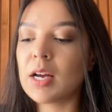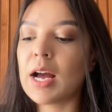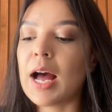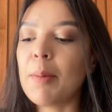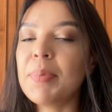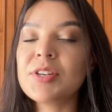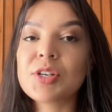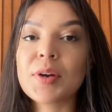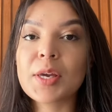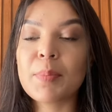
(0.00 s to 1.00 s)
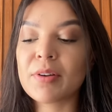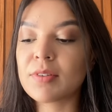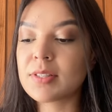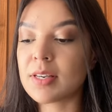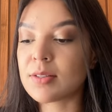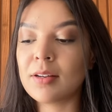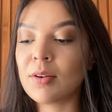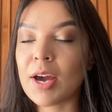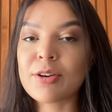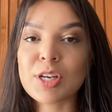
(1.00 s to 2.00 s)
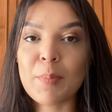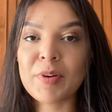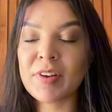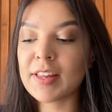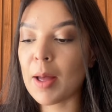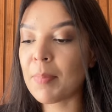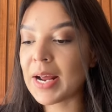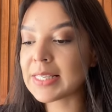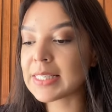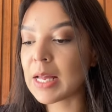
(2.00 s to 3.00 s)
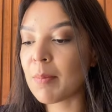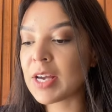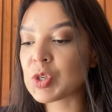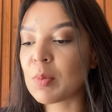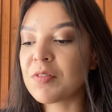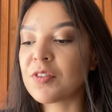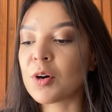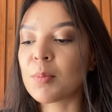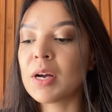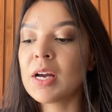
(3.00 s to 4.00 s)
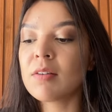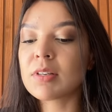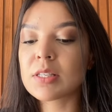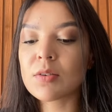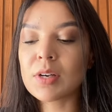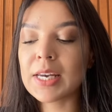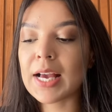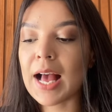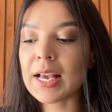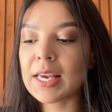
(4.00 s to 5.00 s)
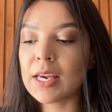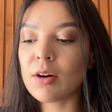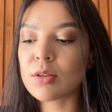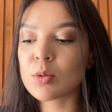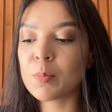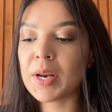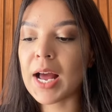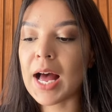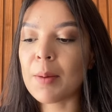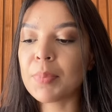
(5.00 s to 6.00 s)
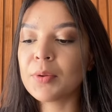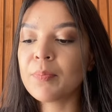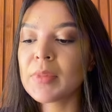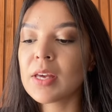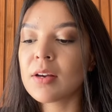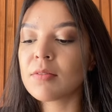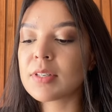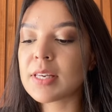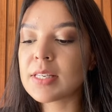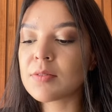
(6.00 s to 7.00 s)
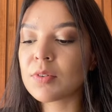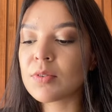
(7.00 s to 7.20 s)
rapidinho aqui para vocês. Eu quero já aproveitar para ensinar mais de uma forma. Vocês vão clicar aqui, ó, super rápido. Vocês vão